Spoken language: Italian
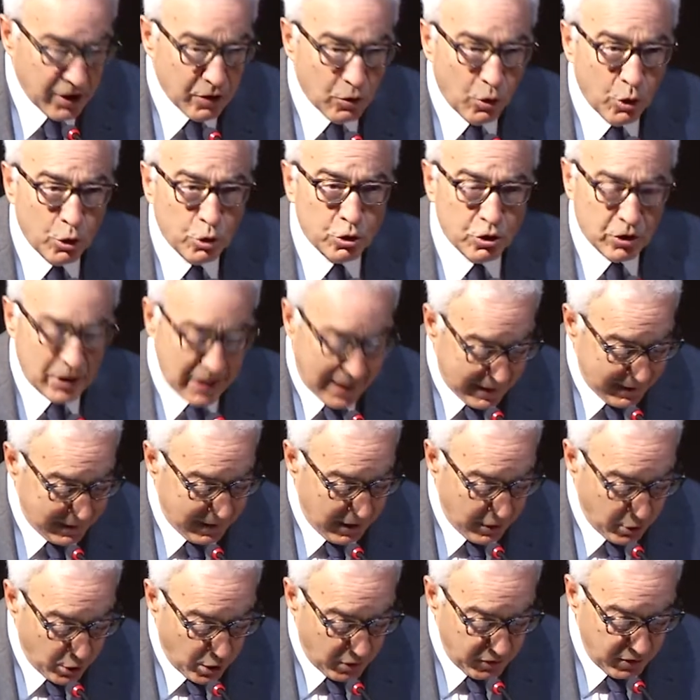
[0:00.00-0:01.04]

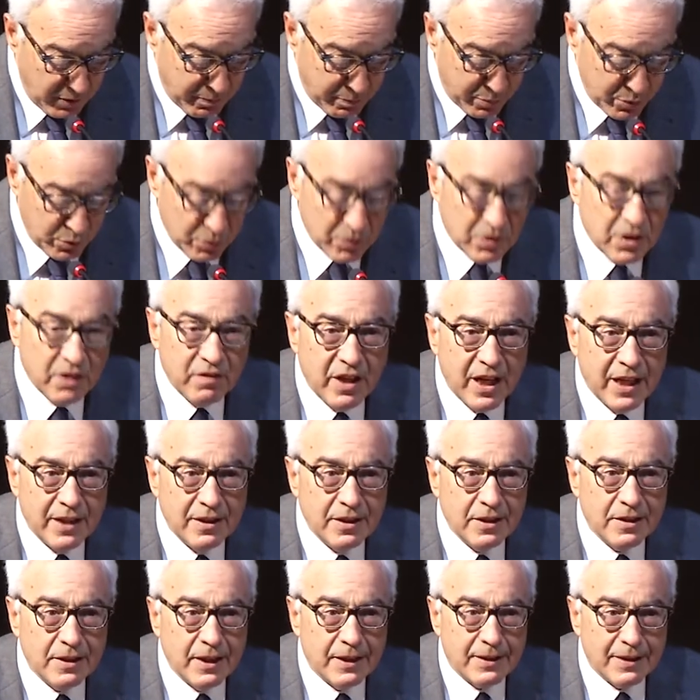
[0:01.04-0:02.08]
89 punti
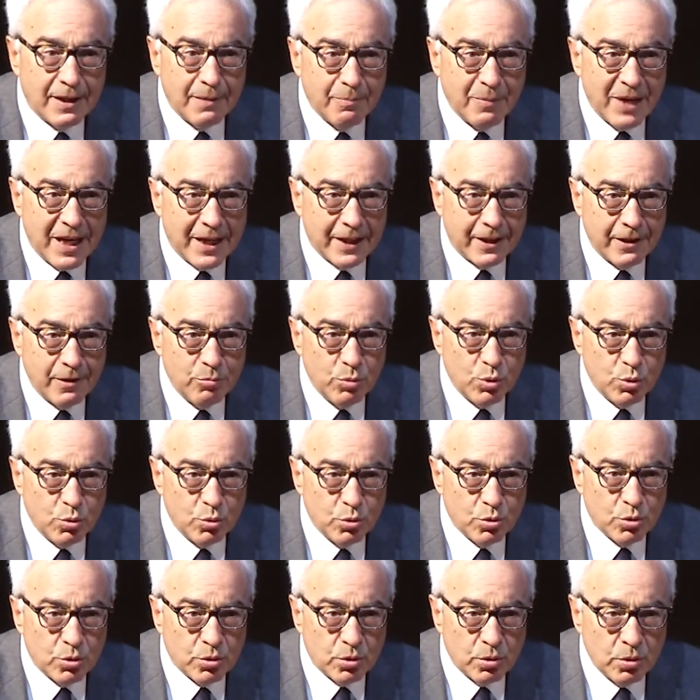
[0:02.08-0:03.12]
vendita tra Marche e
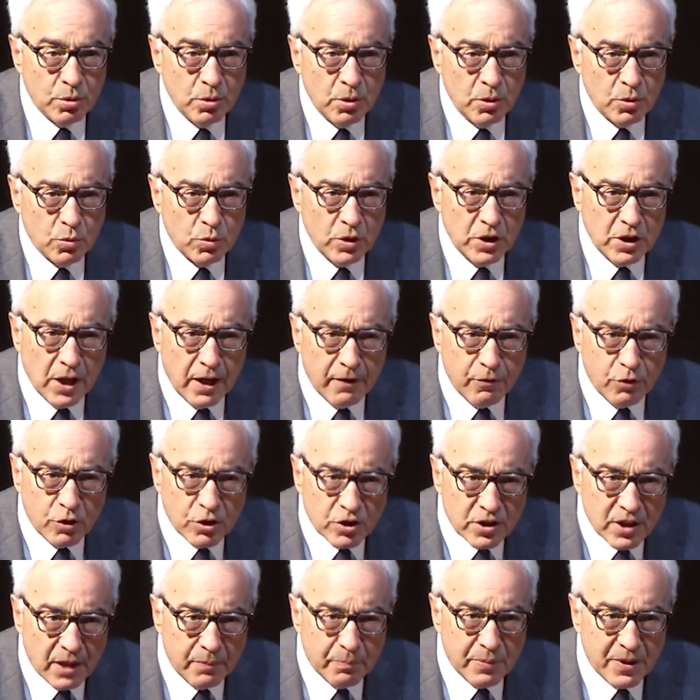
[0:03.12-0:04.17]
Abruzzo. Quindi la
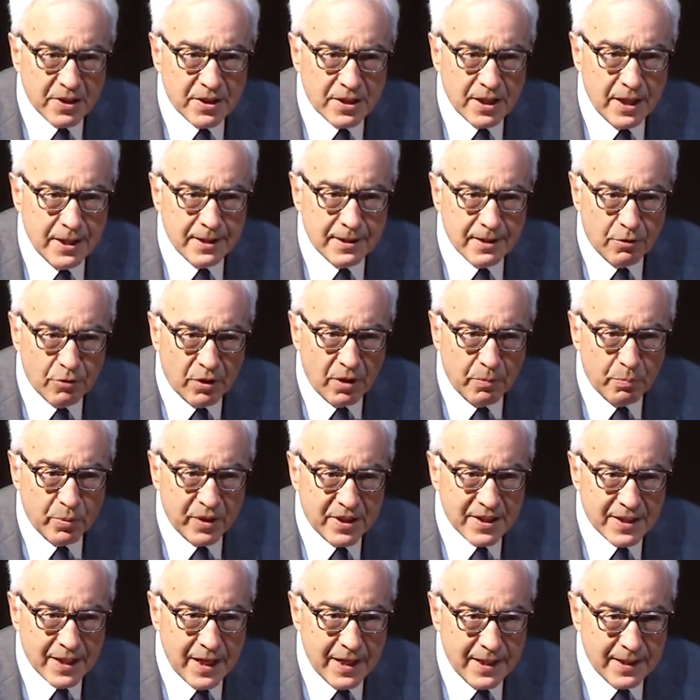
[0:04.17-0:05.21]
vostra presenza è una
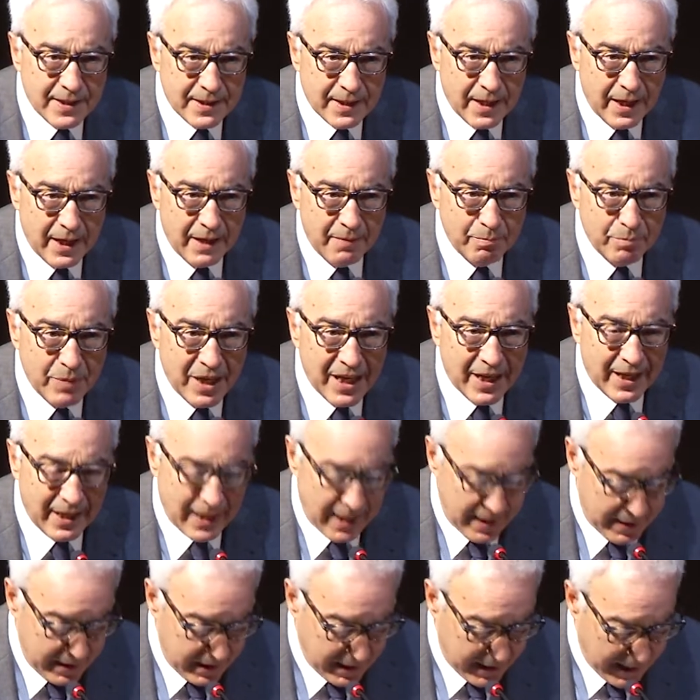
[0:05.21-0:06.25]
presenza ben
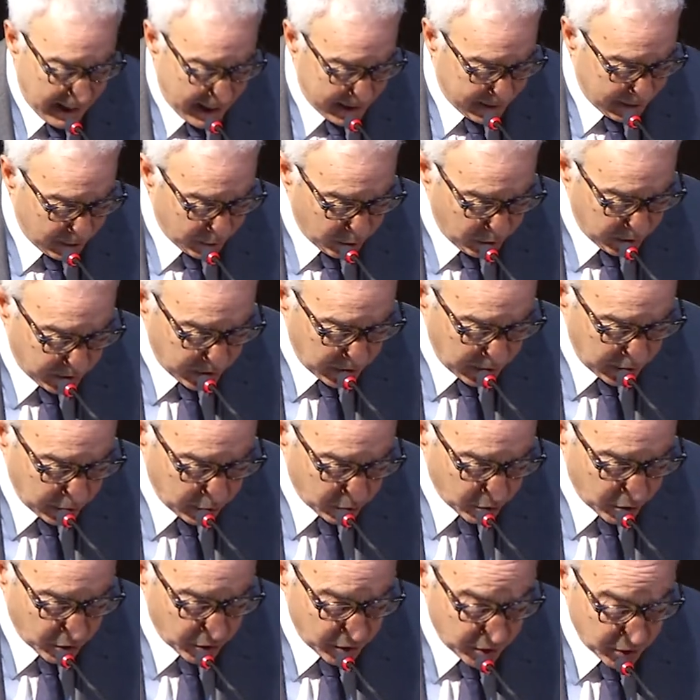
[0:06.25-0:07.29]
radicata sul
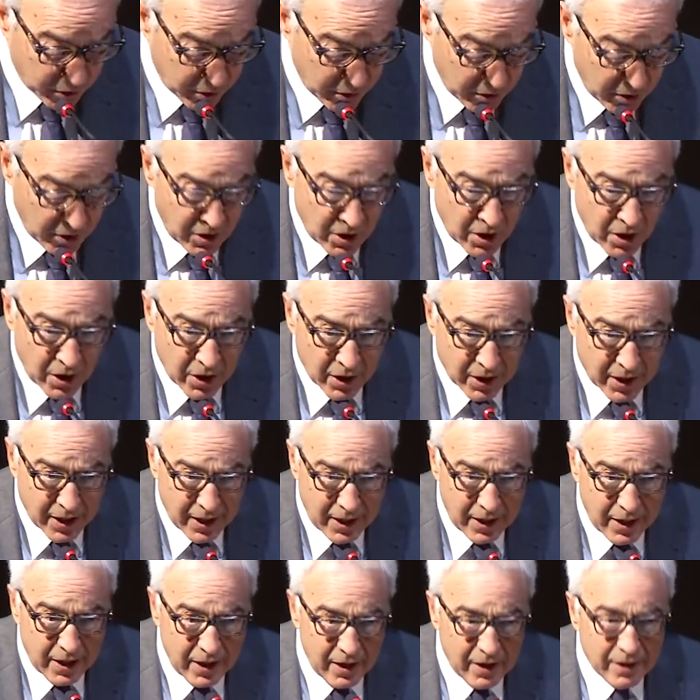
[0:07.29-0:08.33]
territorio,
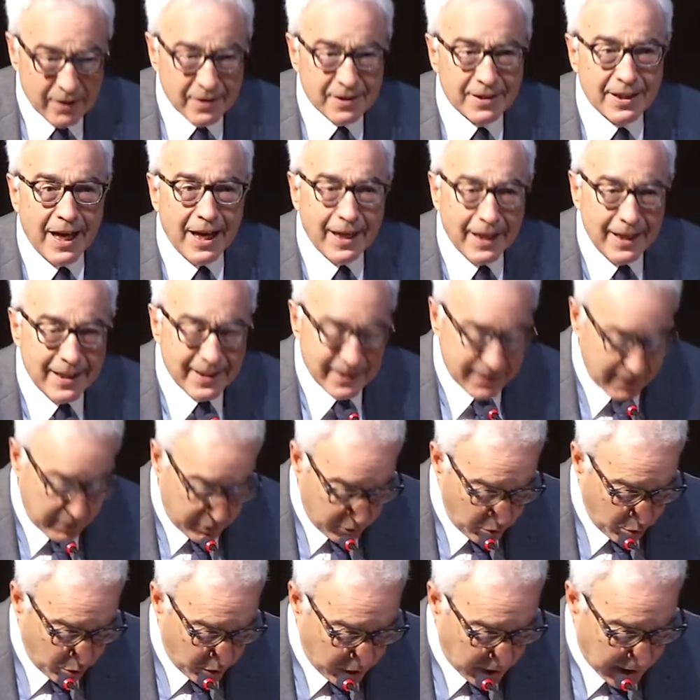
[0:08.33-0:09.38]
che sta nel
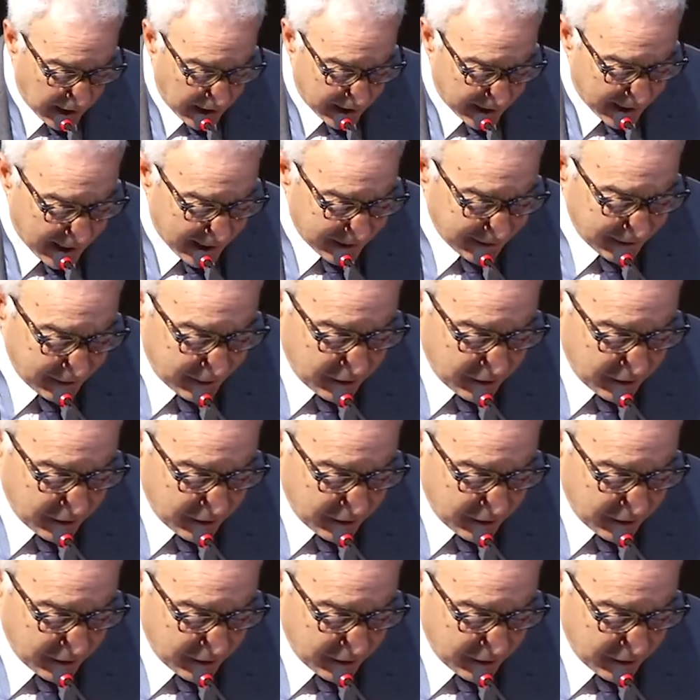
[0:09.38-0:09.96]
settore della grande